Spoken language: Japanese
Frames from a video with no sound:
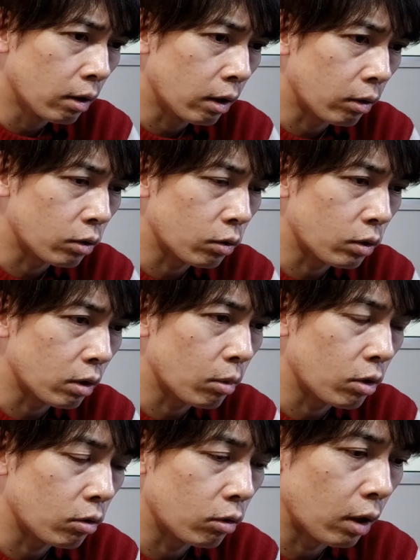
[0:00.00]
あの操作
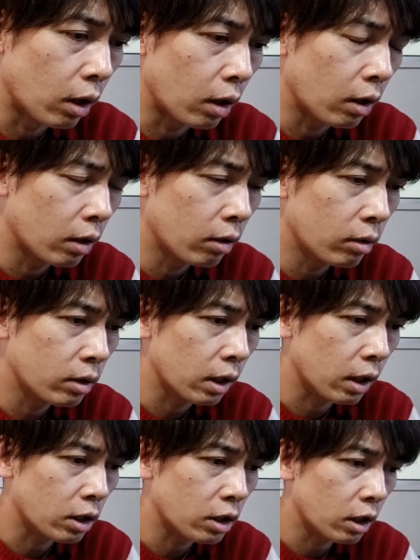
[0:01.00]
メニューが
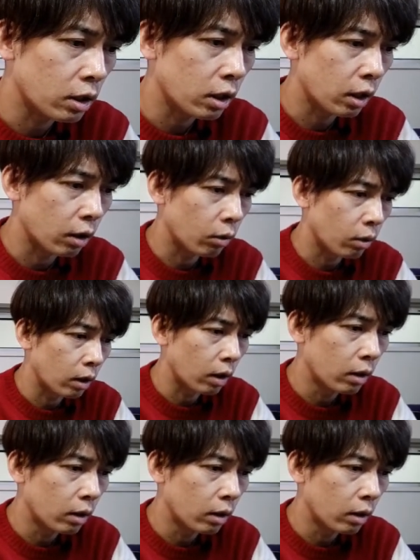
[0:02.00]
探し出せないとか、